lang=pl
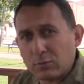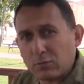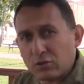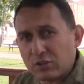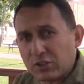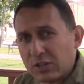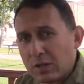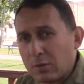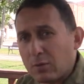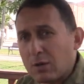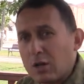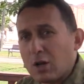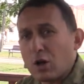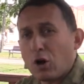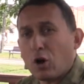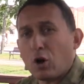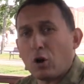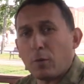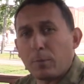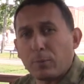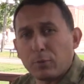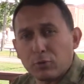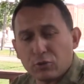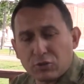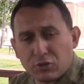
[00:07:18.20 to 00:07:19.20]
musiał
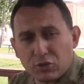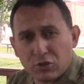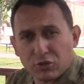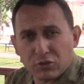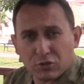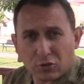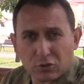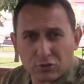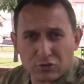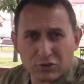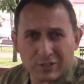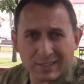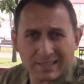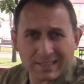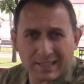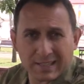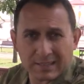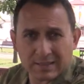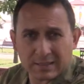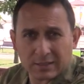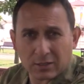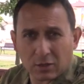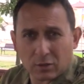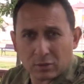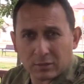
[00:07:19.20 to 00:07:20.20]
opuścić rodzinne
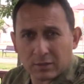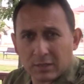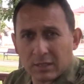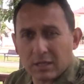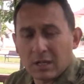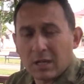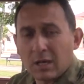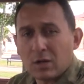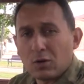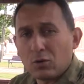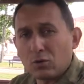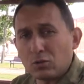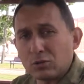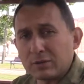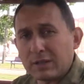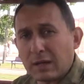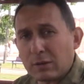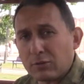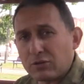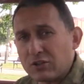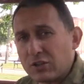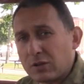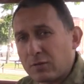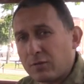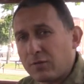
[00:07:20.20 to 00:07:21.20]
strony,
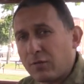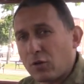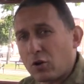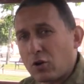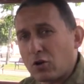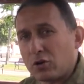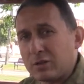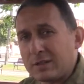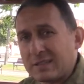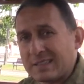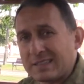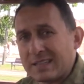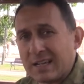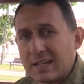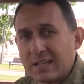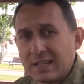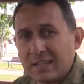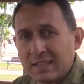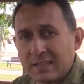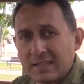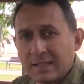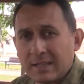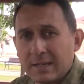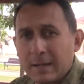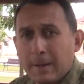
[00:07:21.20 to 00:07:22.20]
udał się w okolice
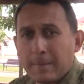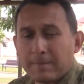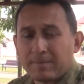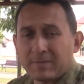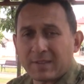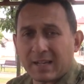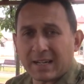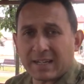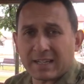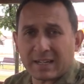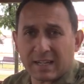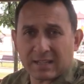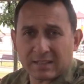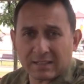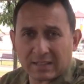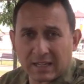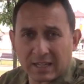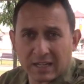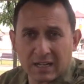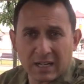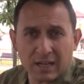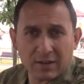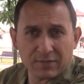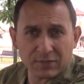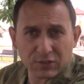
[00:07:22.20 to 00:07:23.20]
Lidy na
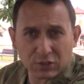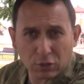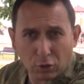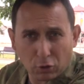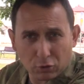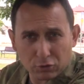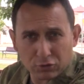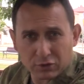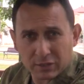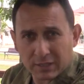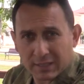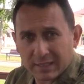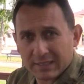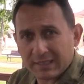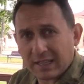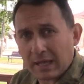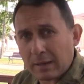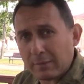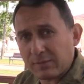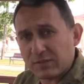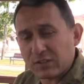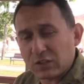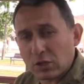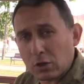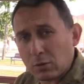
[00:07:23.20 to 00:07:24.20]
Kresach Wschodnich.
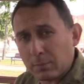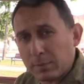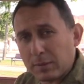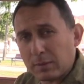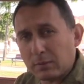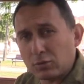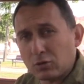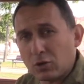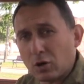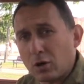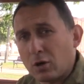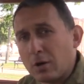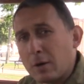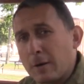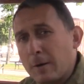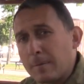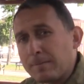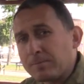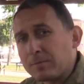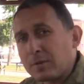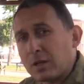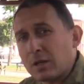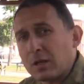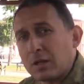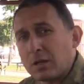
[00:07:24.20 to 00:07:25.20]
Tam wstąpił do
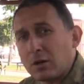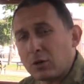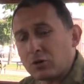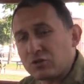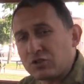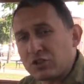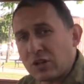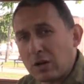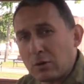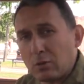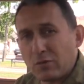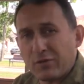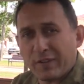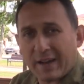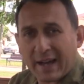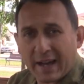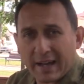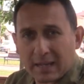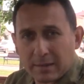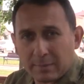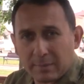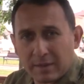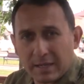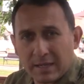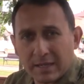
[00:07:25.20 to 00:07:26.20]
e, oddziałów
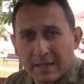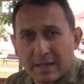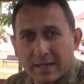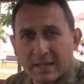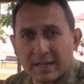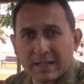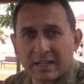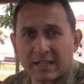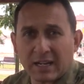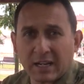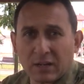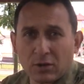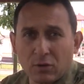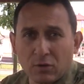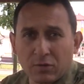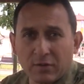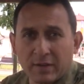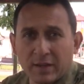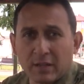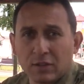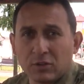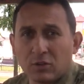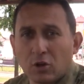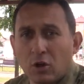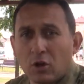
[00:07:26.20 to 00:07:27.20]
Armii
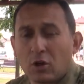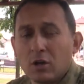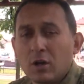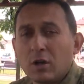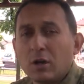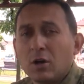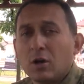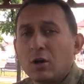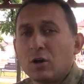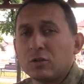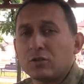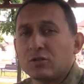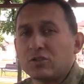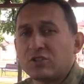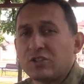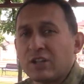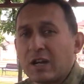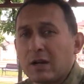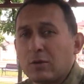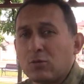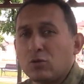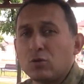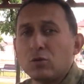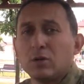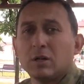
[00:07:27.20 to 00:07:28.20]
Krajowej, do
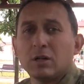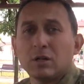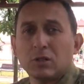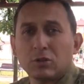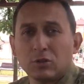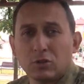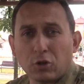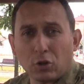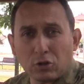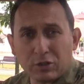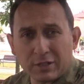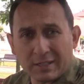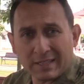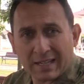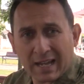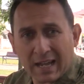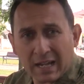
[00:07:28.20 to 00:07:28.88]
oddziału Doliny